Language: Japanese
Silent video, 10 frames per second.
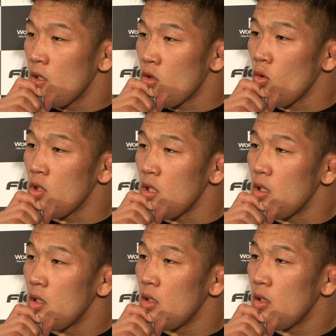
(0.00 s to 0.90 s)
非常に
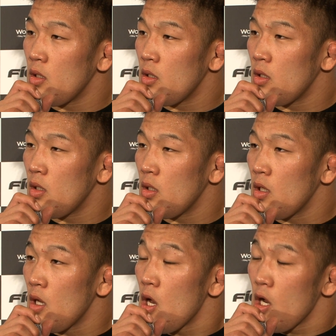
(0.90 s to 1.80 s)

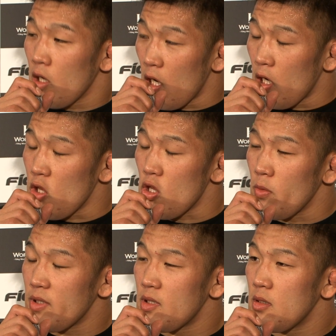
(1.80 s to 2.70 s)
がっかりしてい
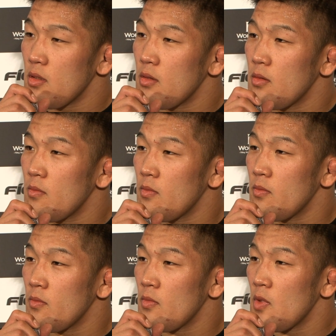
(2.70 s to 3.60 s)
ます。
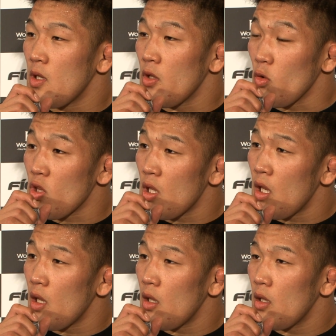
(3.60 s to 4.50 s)
そして